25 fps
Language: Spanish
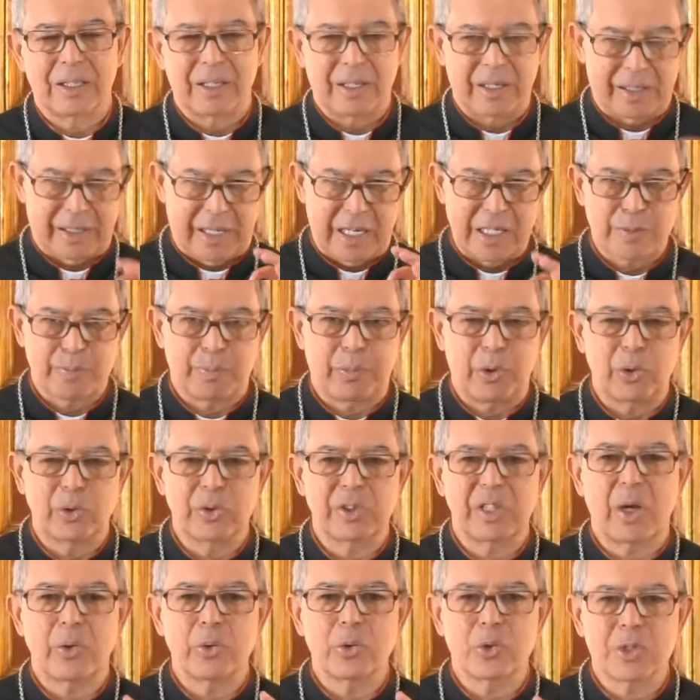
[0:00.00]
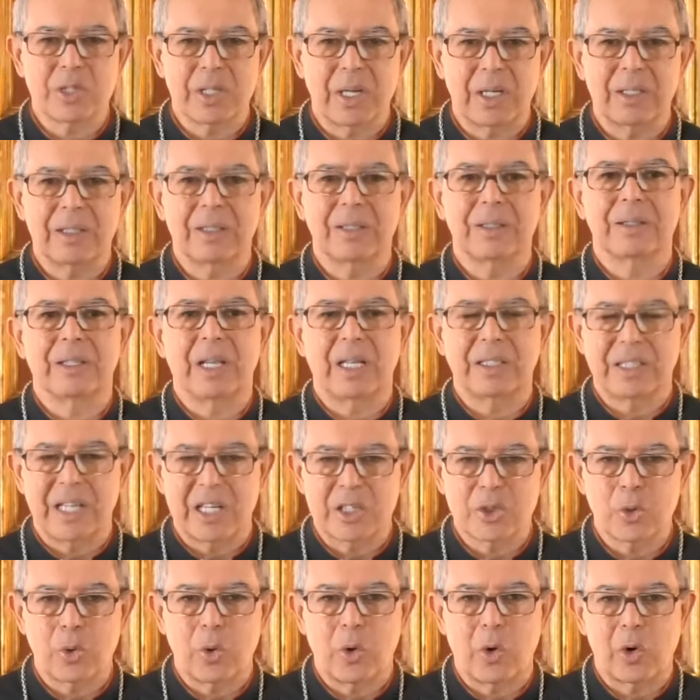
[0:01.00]
Responda usted desde
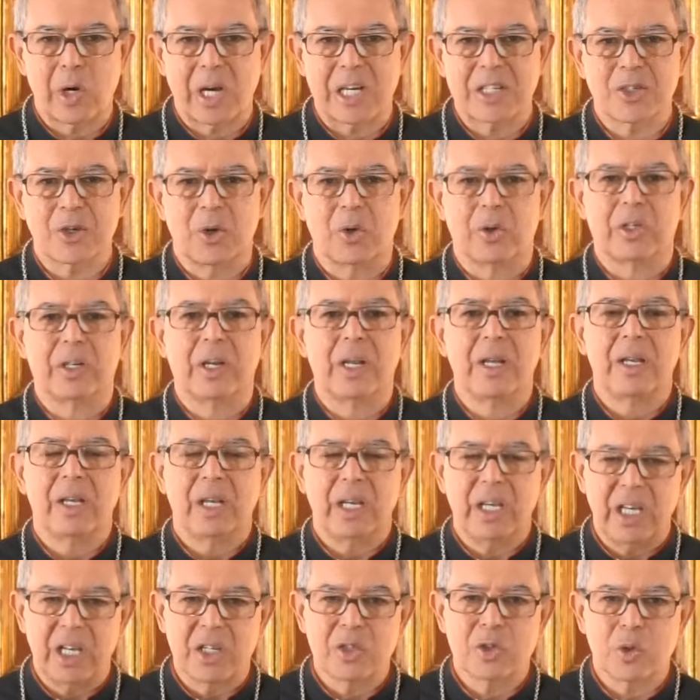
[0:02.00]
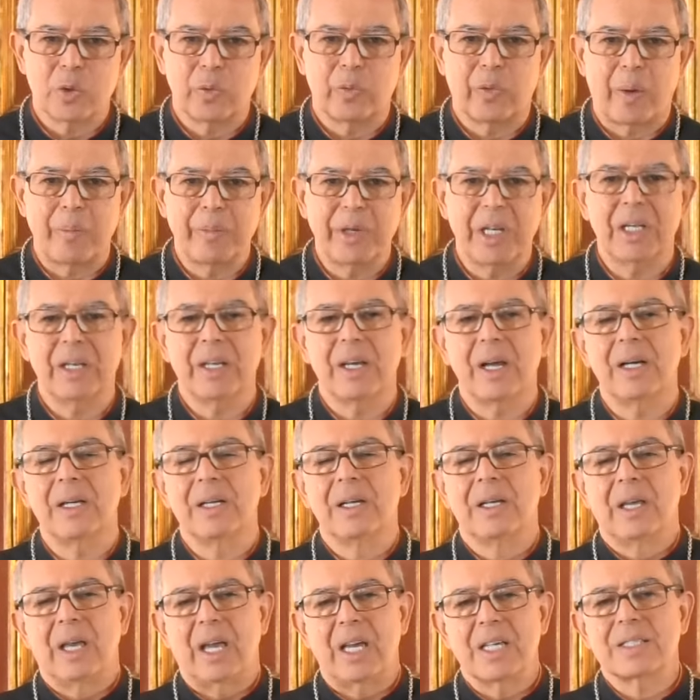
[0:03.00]
su corazón y en su familia
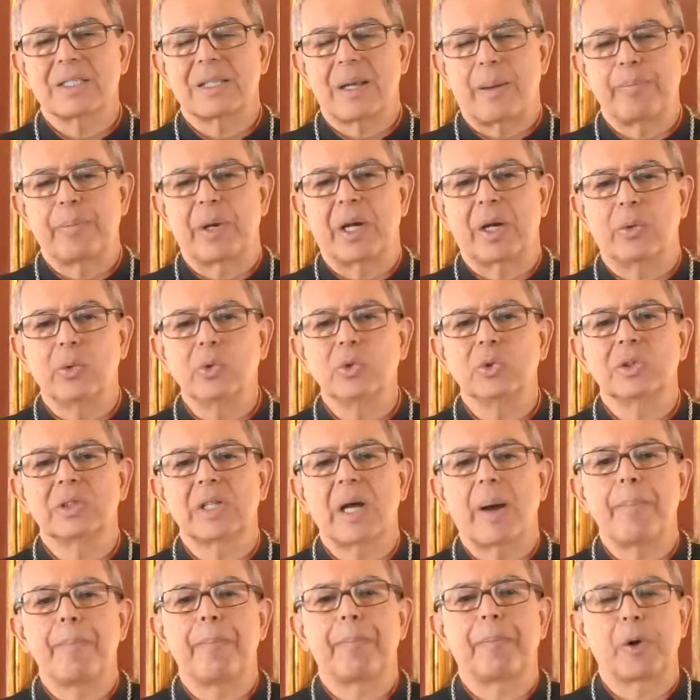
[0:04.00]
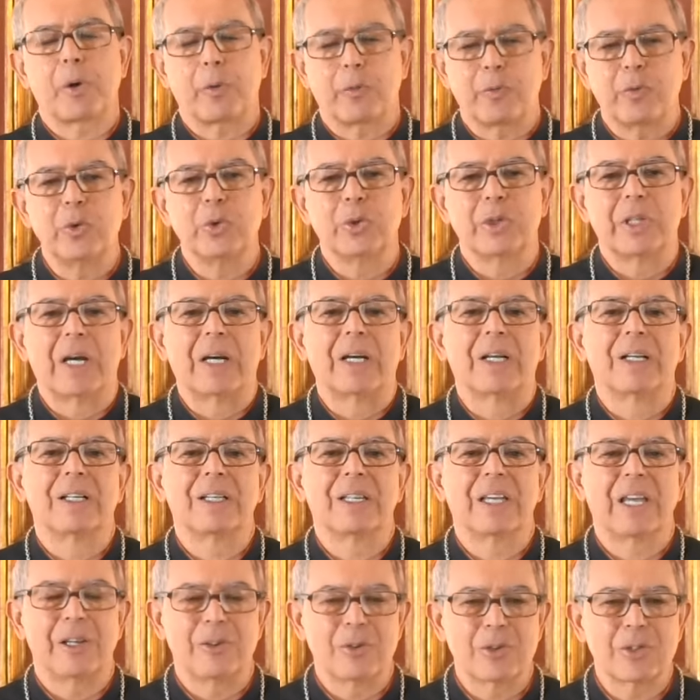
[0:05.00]
esta pregunta profunda
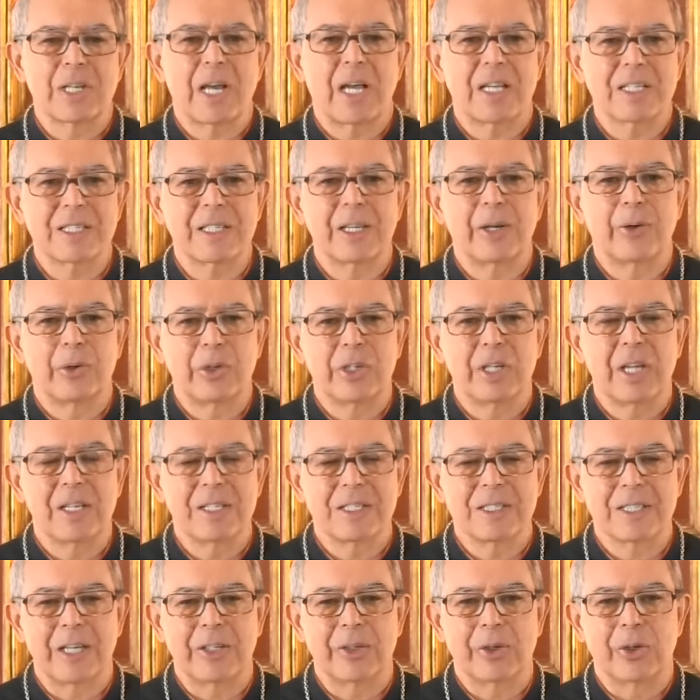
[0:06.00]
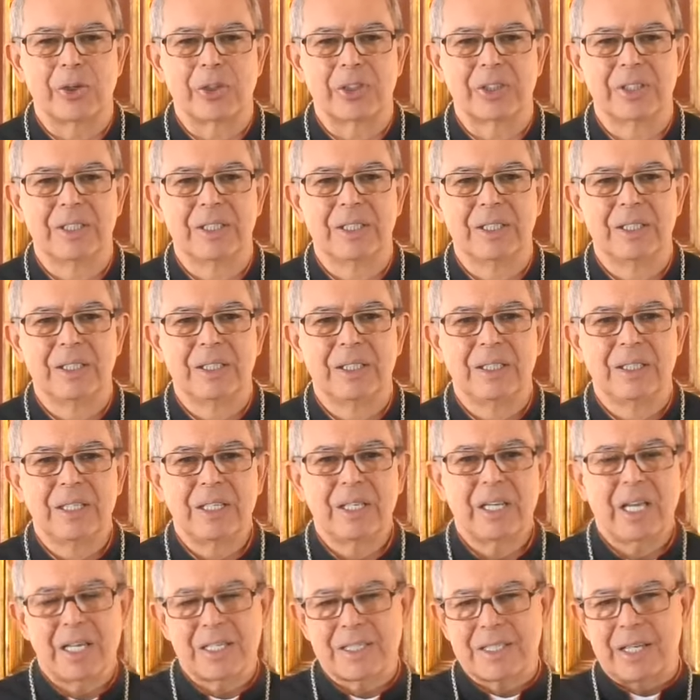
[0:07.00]
que nos hace hoy el Señor.
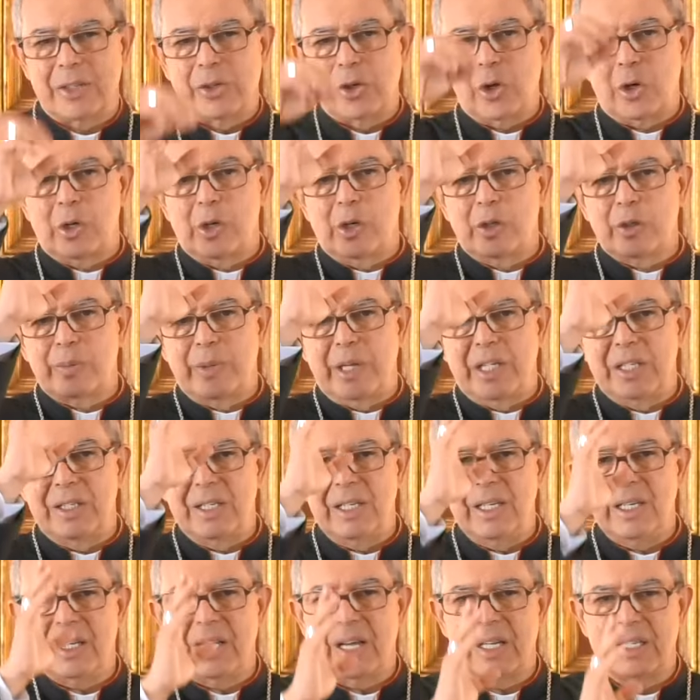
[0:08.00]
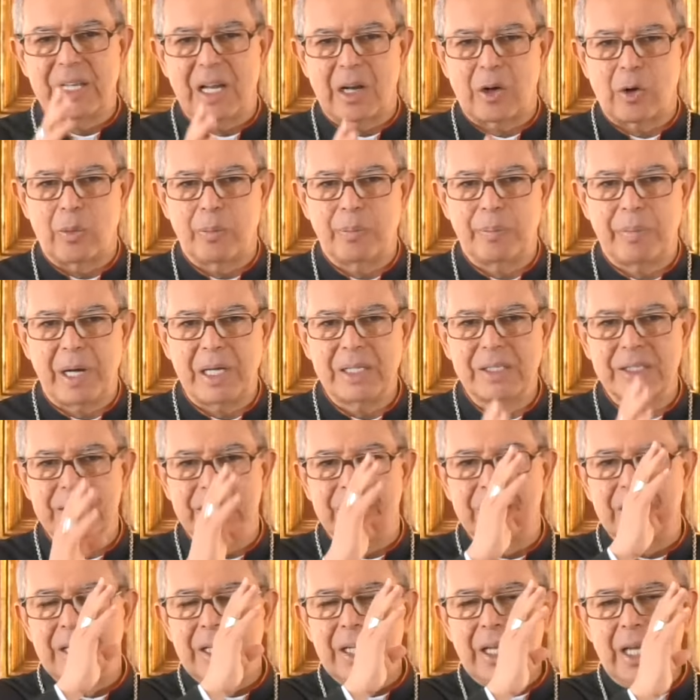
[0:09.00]
Que el Señor nos bendiga y
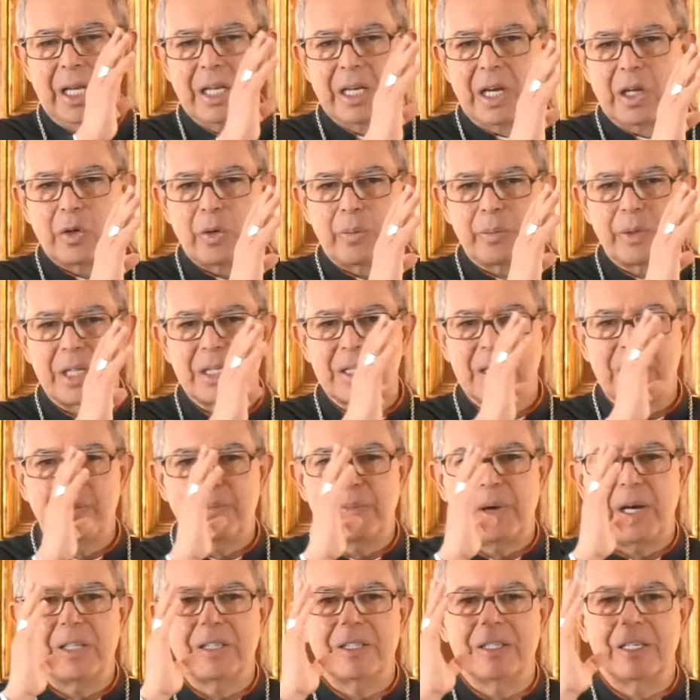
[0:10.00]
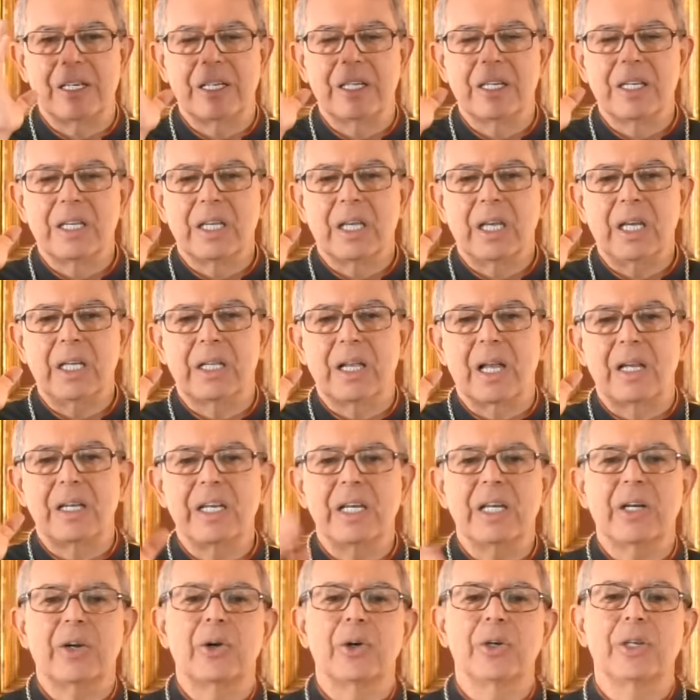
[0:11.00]
acompañe en el nombre del Padre y del
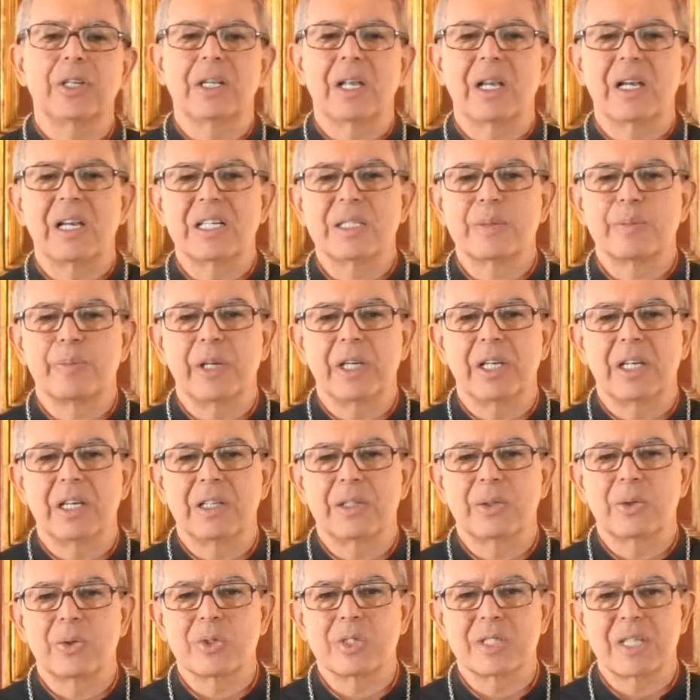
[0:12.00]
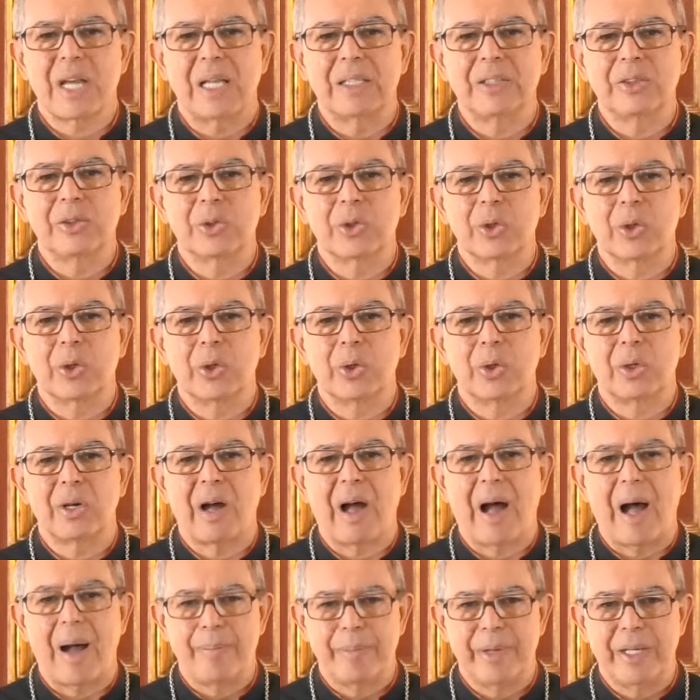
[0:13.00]
Hijo y del Espíritu Santo.
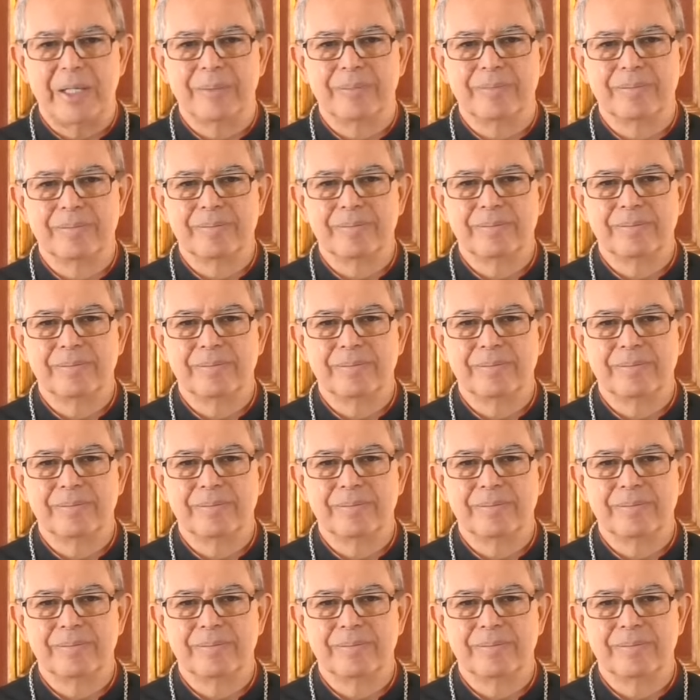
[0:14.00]
Amén.